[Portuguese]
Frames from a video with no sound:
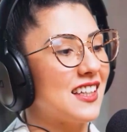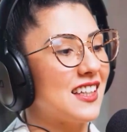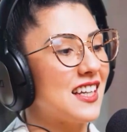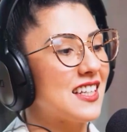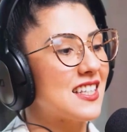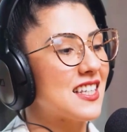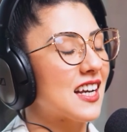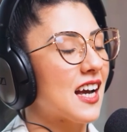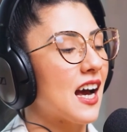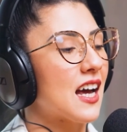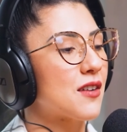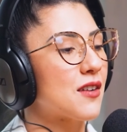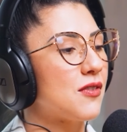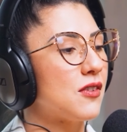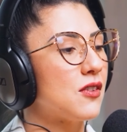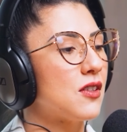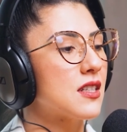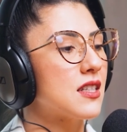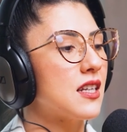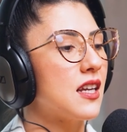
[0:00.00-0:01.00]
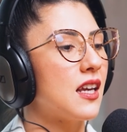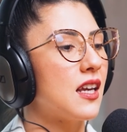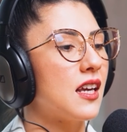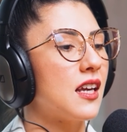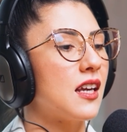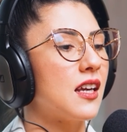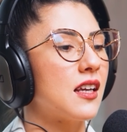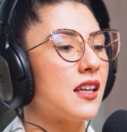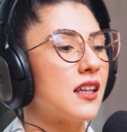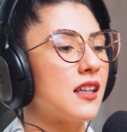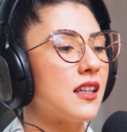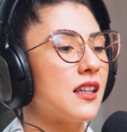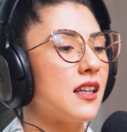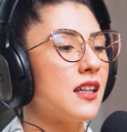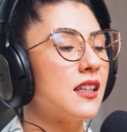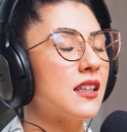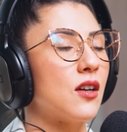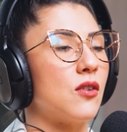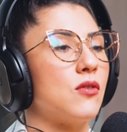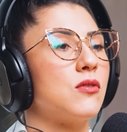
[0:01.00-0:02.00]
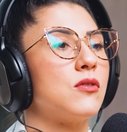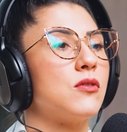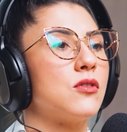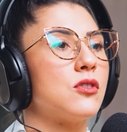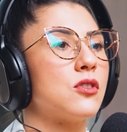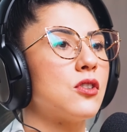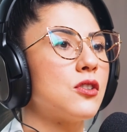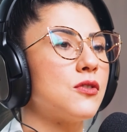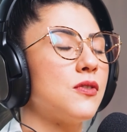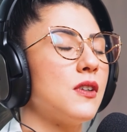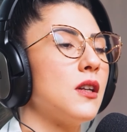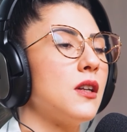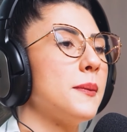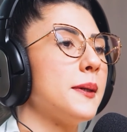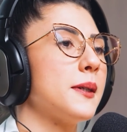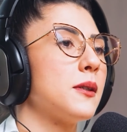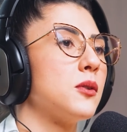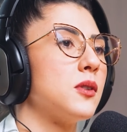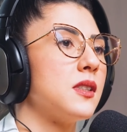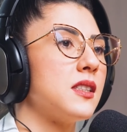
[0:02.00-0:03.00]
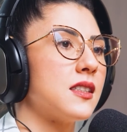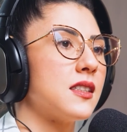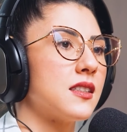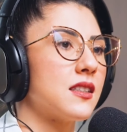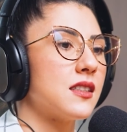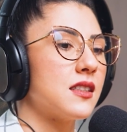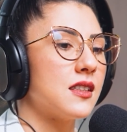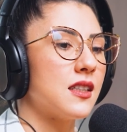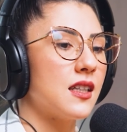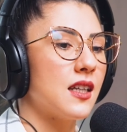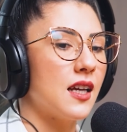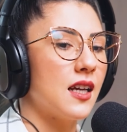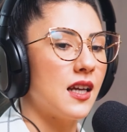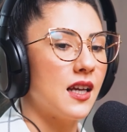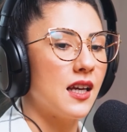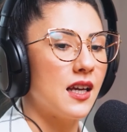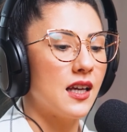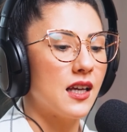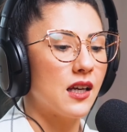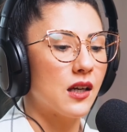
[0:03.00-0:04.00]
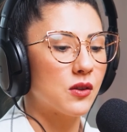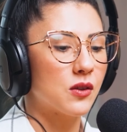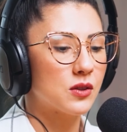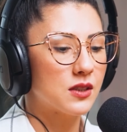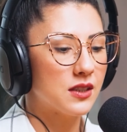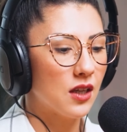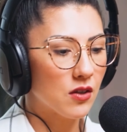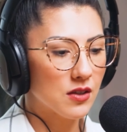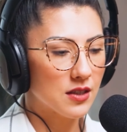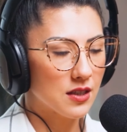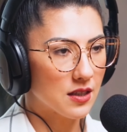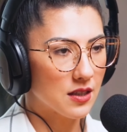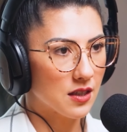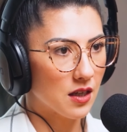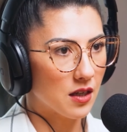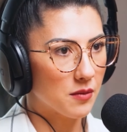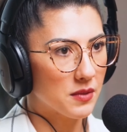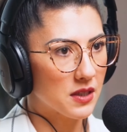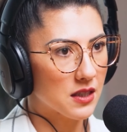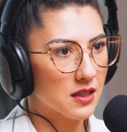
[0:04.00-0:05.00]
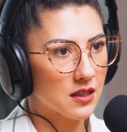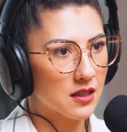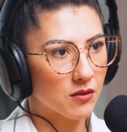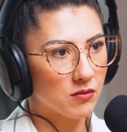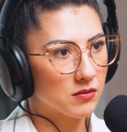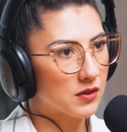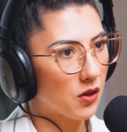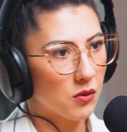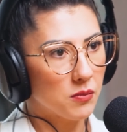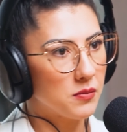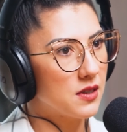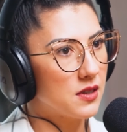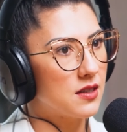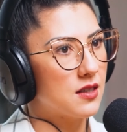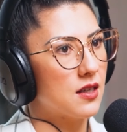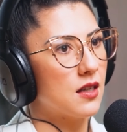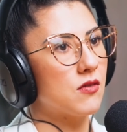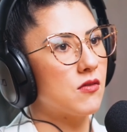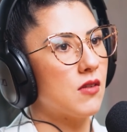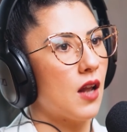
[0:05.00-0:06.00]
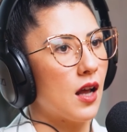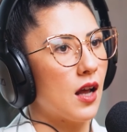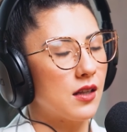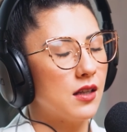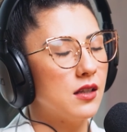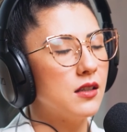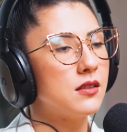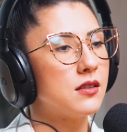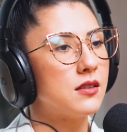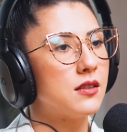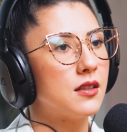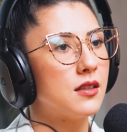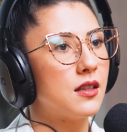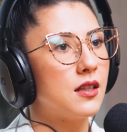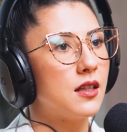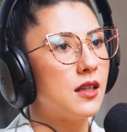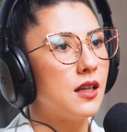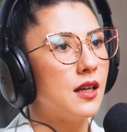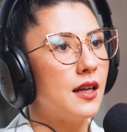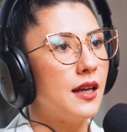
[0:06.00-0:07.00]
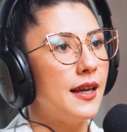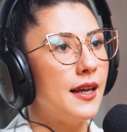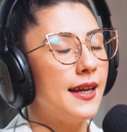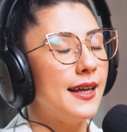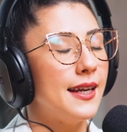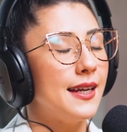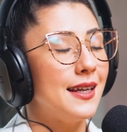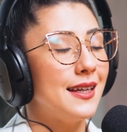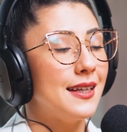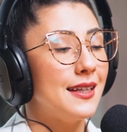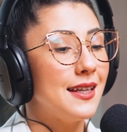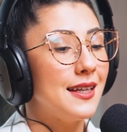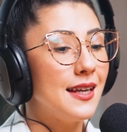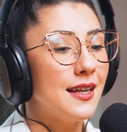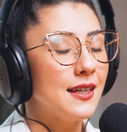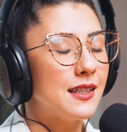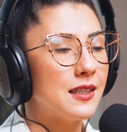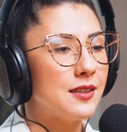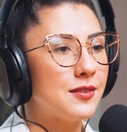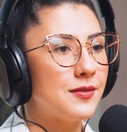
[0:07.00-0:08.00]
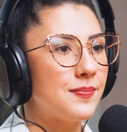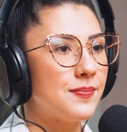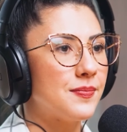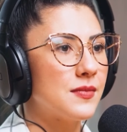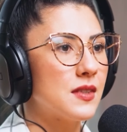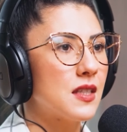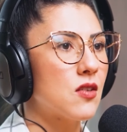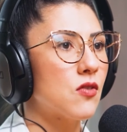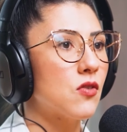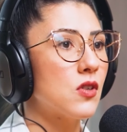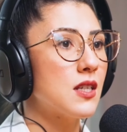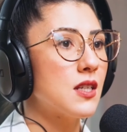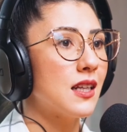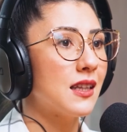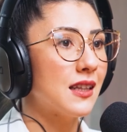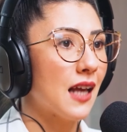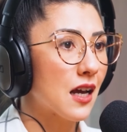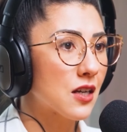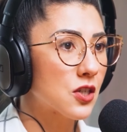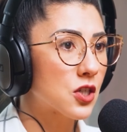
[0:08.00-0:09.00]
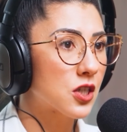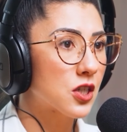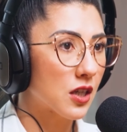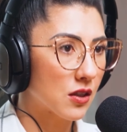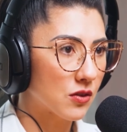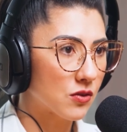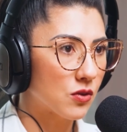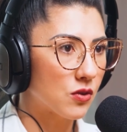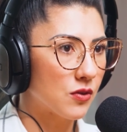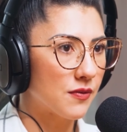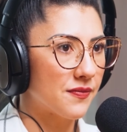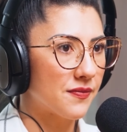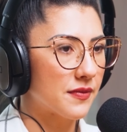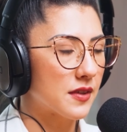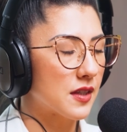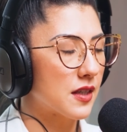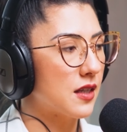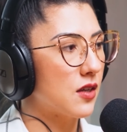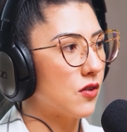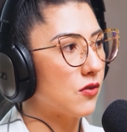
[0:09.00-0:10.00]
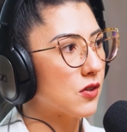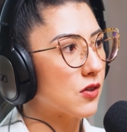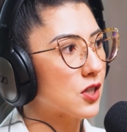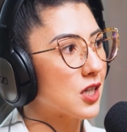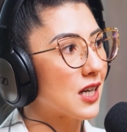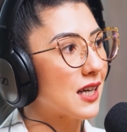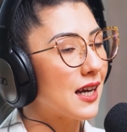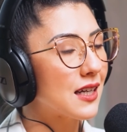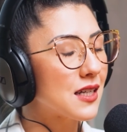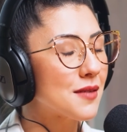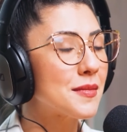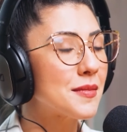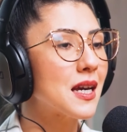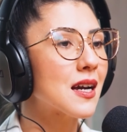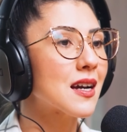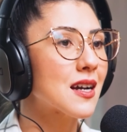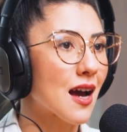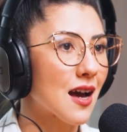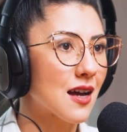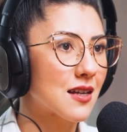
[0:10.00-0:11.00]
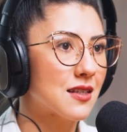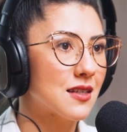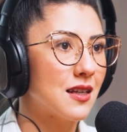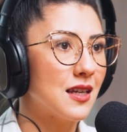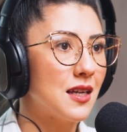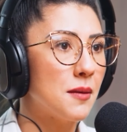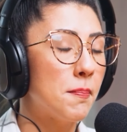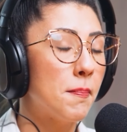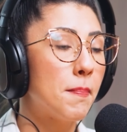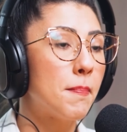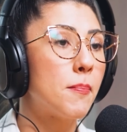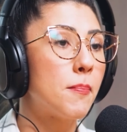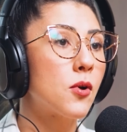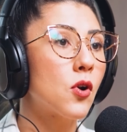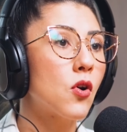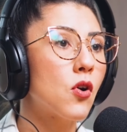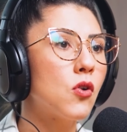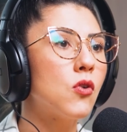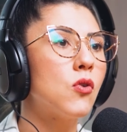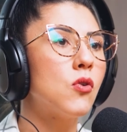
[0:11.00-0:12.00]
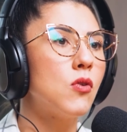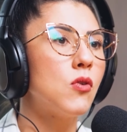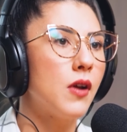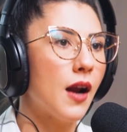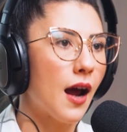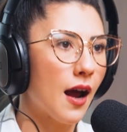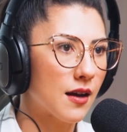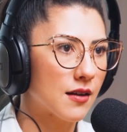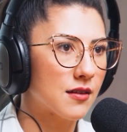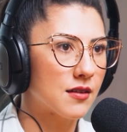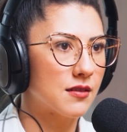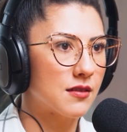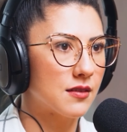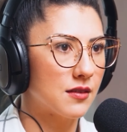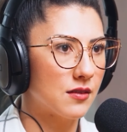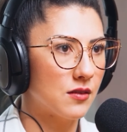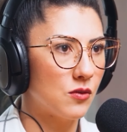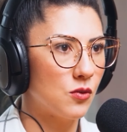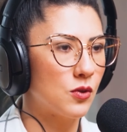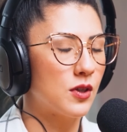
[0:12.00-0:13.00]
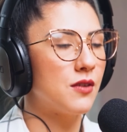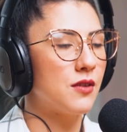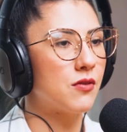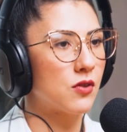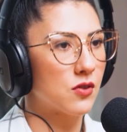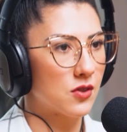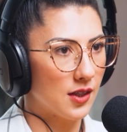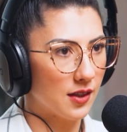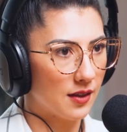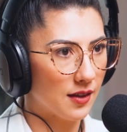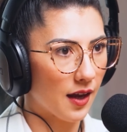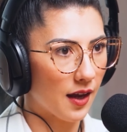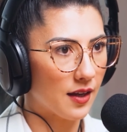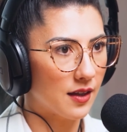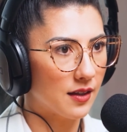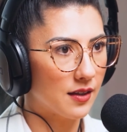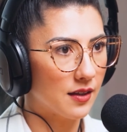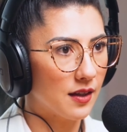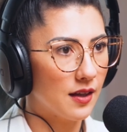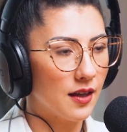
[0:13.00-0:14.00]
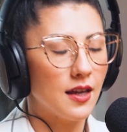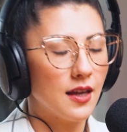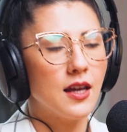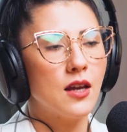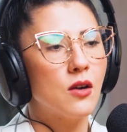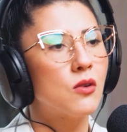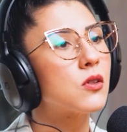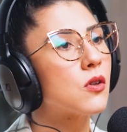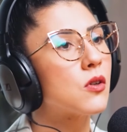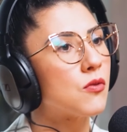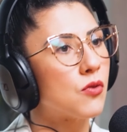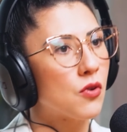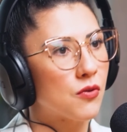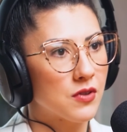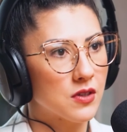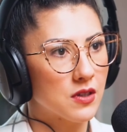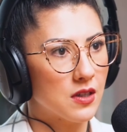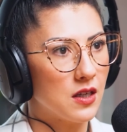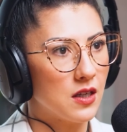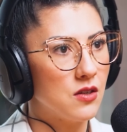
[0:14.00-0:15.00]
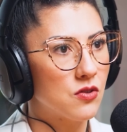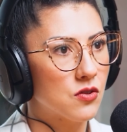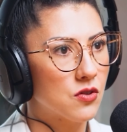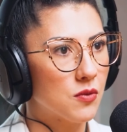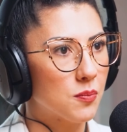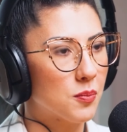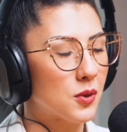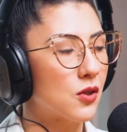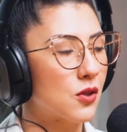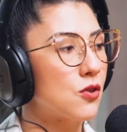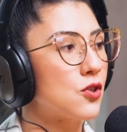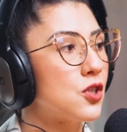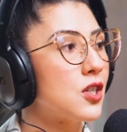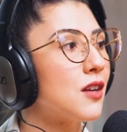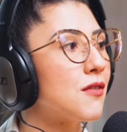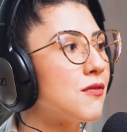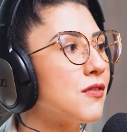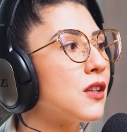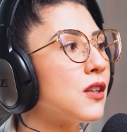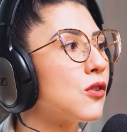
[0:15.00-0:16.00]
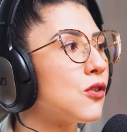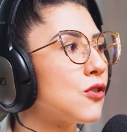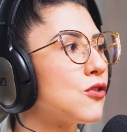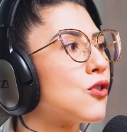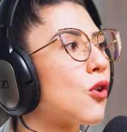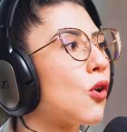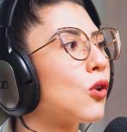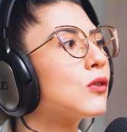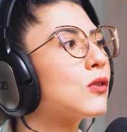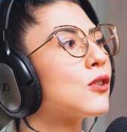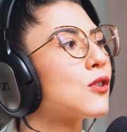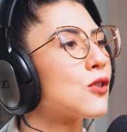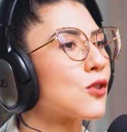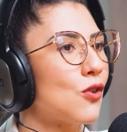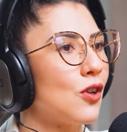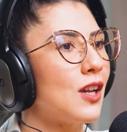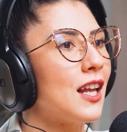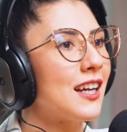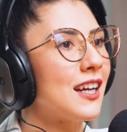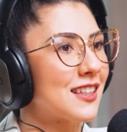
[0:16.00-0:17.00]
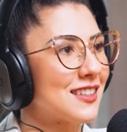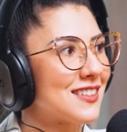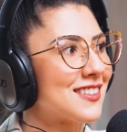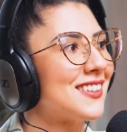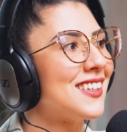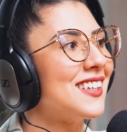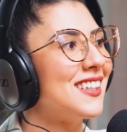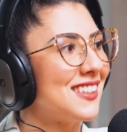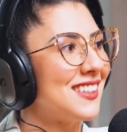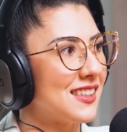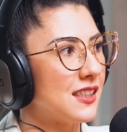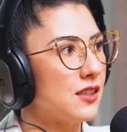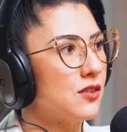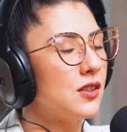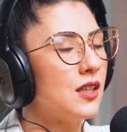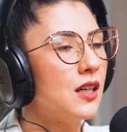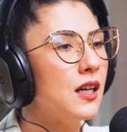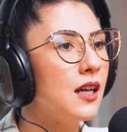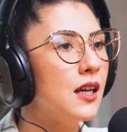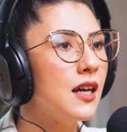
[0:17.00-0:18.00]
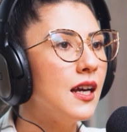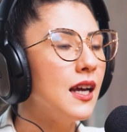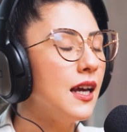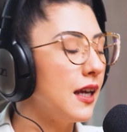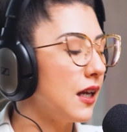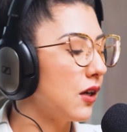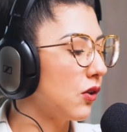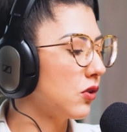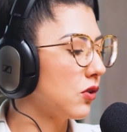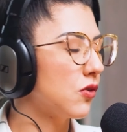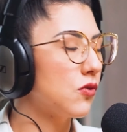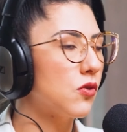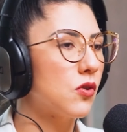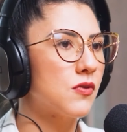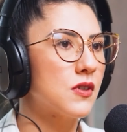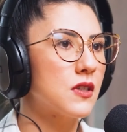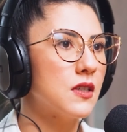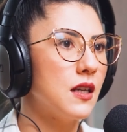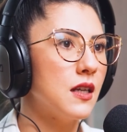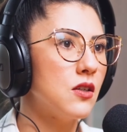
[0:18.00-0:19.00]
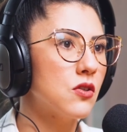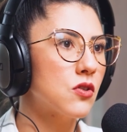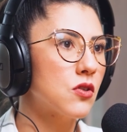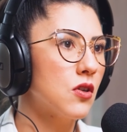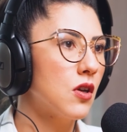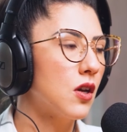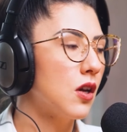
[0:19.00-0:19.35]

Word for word: esse cara falou assim: então, deixa eu te falar uma coisa. É, os seus exames não estão me dizendo nada. E se você tá achando que eu vou chegar na minha casa e procurar o que você tem, eu não vou fazer isso, porque eu tinha vindo de outros colegas dele, entendeu? Eu não vou fazer isso. Mas